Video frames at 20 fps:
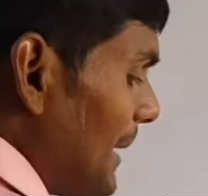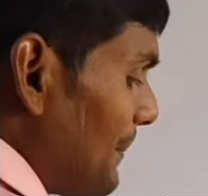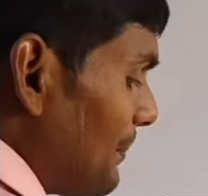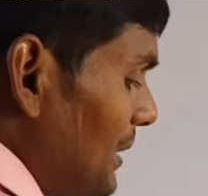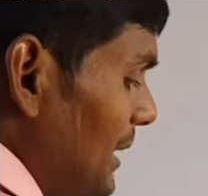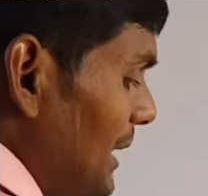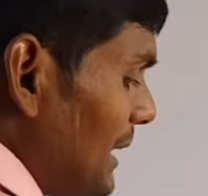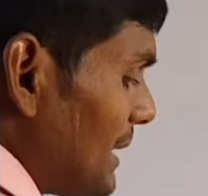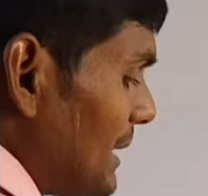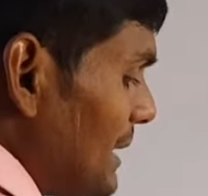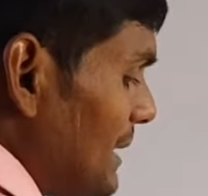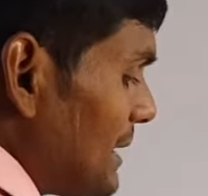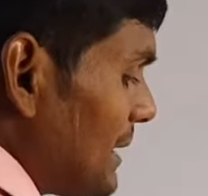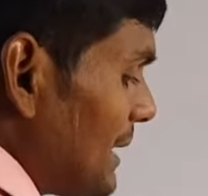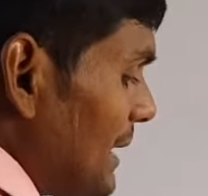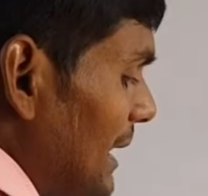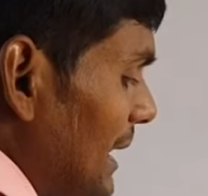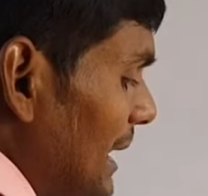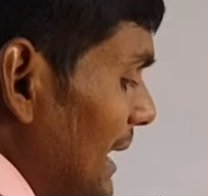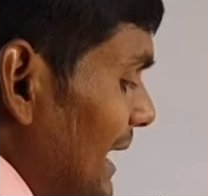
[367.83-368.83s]
आप देख
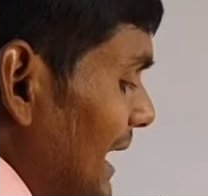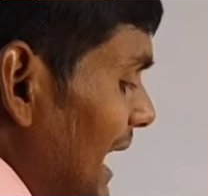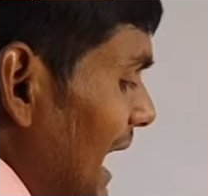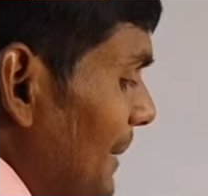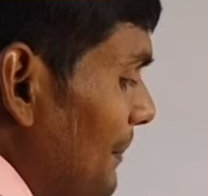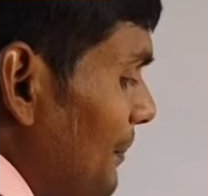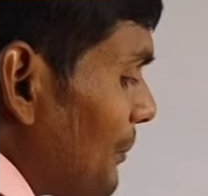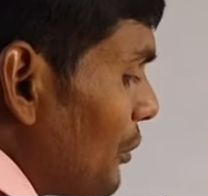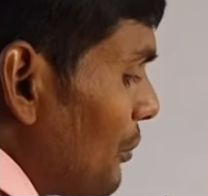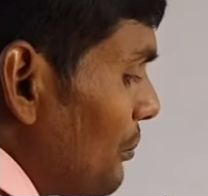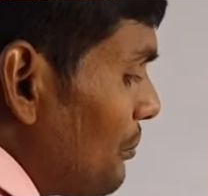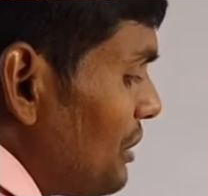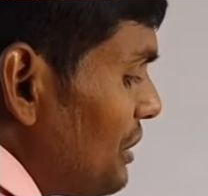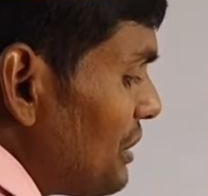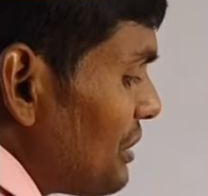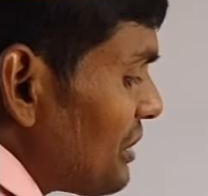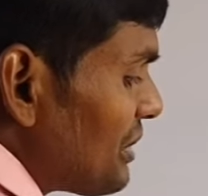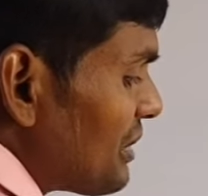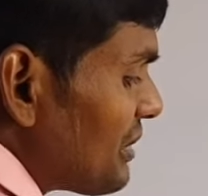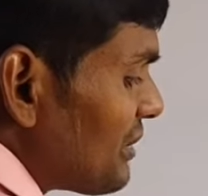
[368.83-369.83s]
लीजिए अगर आपको
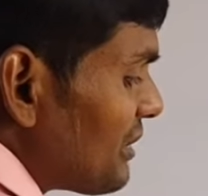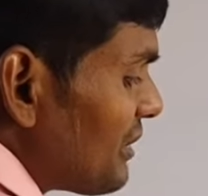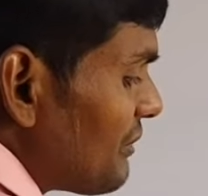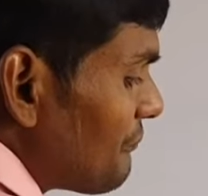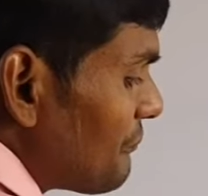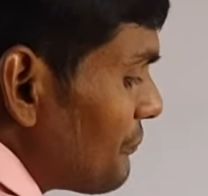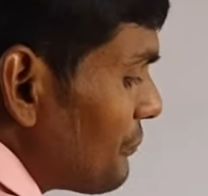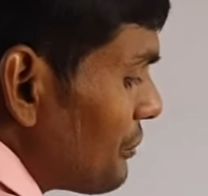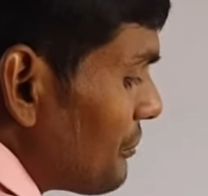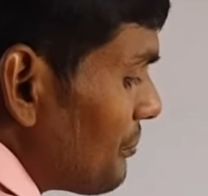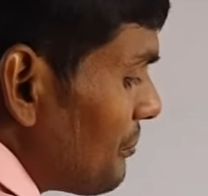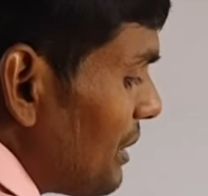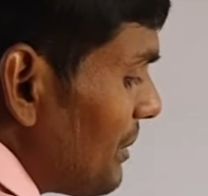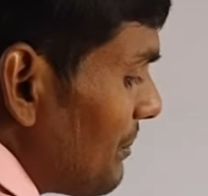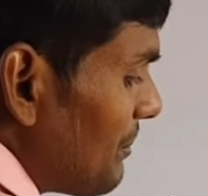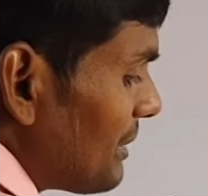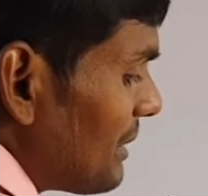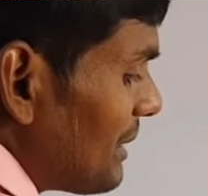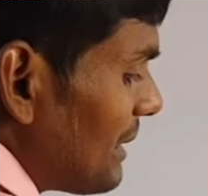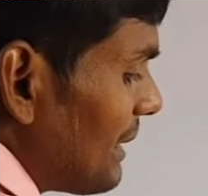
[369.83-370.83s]
मीटर से फुट
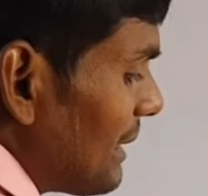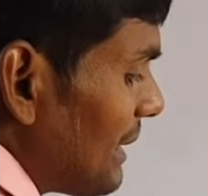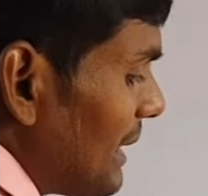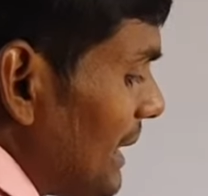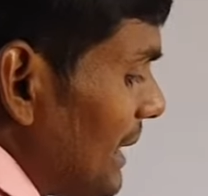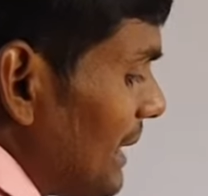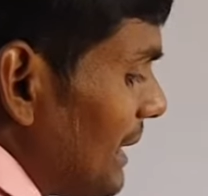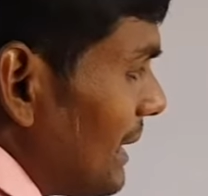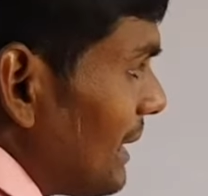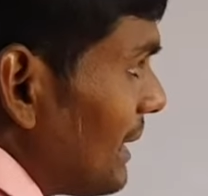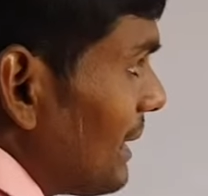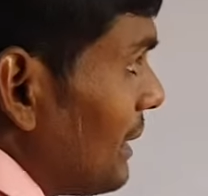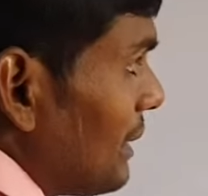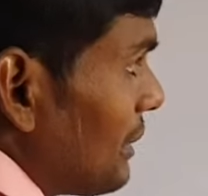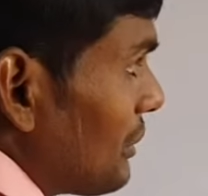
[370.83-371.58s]
में बदलना है